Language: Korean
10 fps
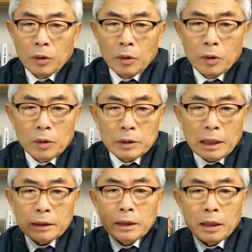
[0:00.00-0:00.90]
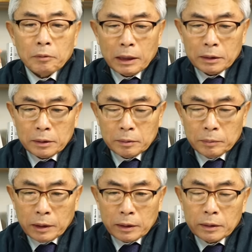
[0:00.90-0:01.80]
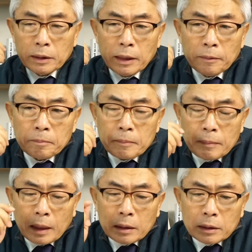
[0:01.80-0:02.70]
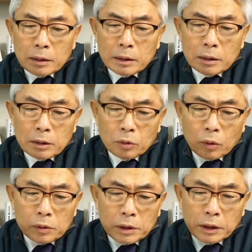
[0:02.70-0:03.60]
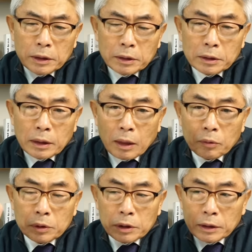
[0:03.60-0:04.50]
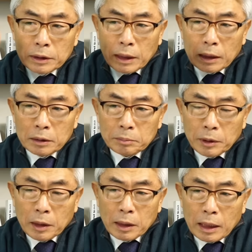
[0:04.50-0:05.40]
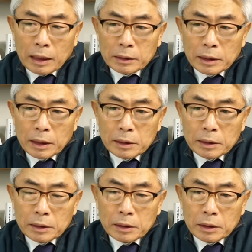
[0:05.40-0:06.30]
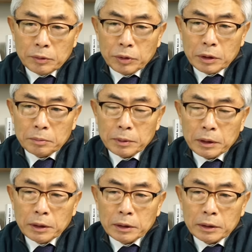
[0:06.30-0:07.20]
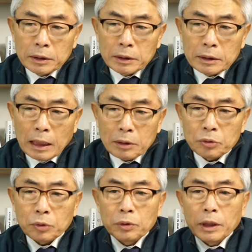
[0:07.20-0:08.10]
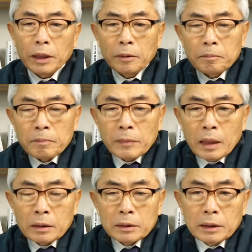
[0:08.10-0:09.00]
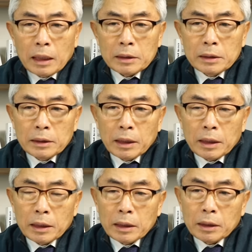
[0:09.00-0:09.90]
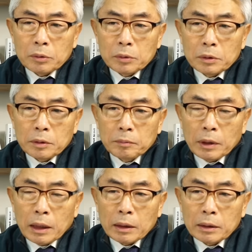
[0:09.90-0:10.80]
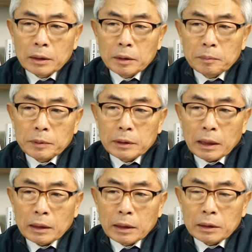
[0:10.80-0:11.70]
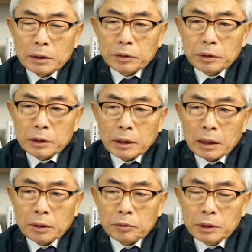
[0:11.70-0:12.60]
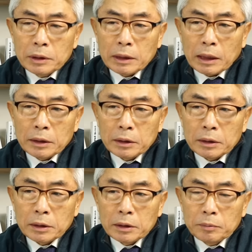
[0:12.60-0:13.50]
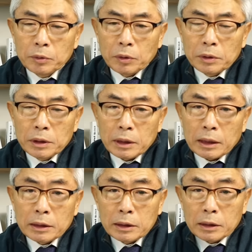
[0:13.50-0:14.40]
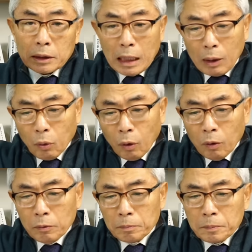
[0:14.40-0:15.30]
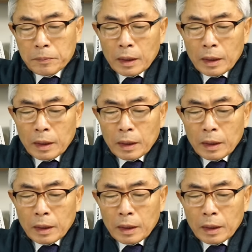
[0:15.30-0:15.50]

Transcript: 어, 자제해왔던 겁니다. 그런데 이 농성이 일어나고 정의당이 뭐 가세해서 시위를 벌이는 그 장소에 그 당시에 국힘당의 비상대책위원장이었던 김종인 씨가 직접 가고